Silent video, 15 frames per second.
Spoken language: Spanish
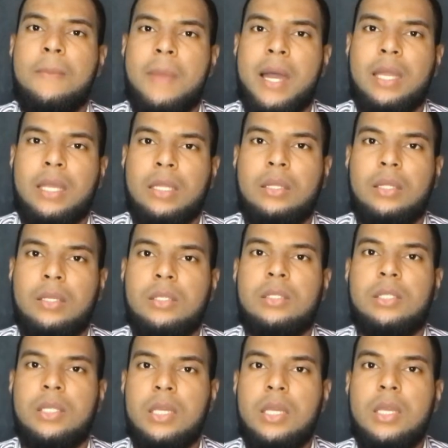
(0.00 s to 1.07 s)
marketing
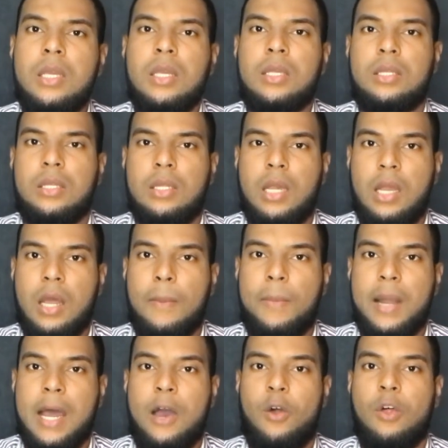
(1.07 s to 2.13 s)
sí le
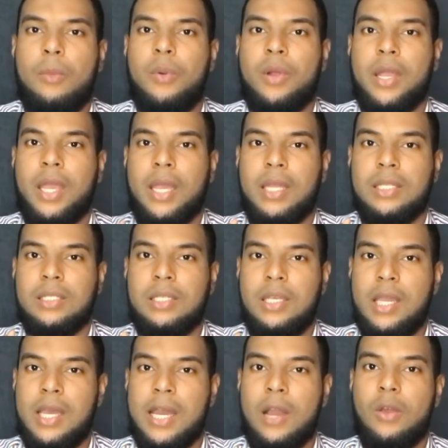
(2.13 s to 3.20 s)
aplaudo, porque si
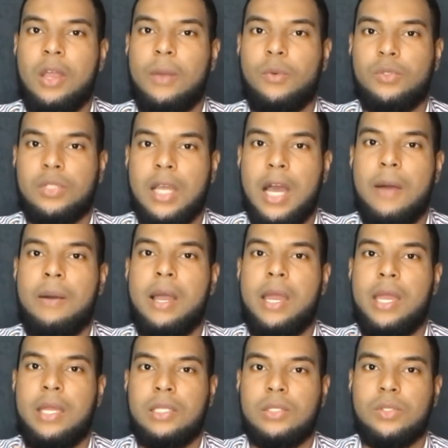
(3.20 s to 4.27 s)
era lo que buscaba,
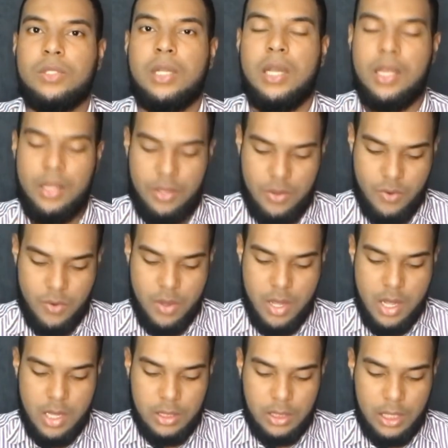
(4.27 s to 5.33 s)
eso se le dio.
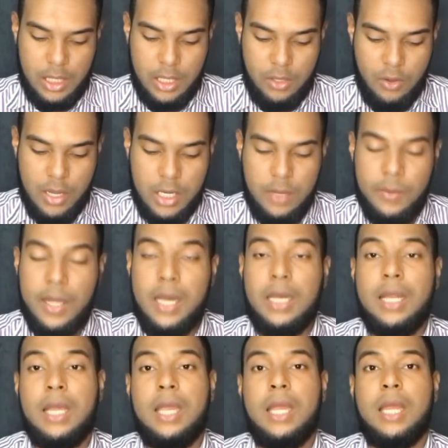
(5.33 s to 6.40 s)
Se le dio a nivel
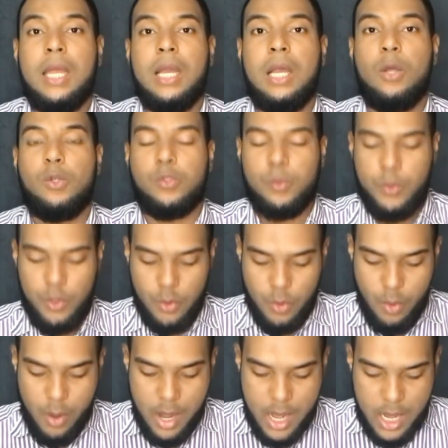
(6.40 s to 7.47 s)
de los
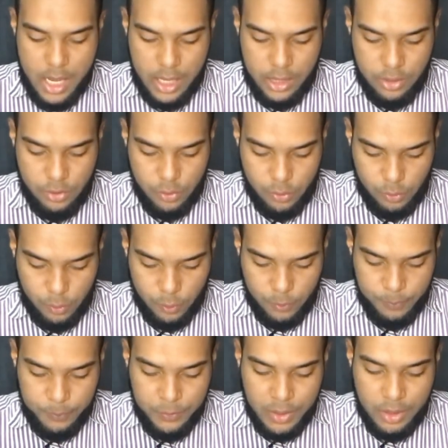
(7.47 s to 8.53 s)
views en YouTube.
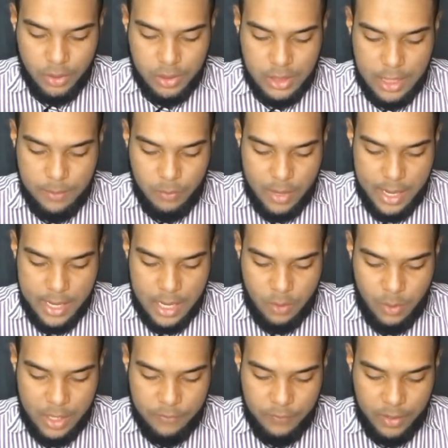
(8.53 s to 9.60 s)
Entonces, hay
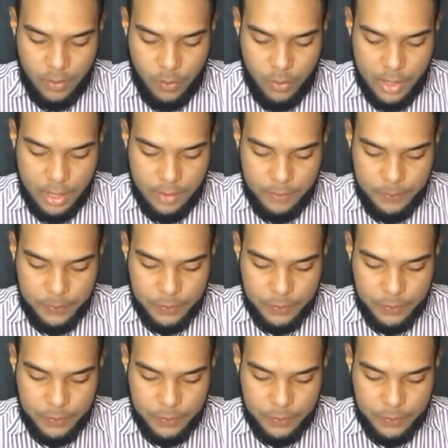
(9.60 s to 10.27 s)
algunas figuras,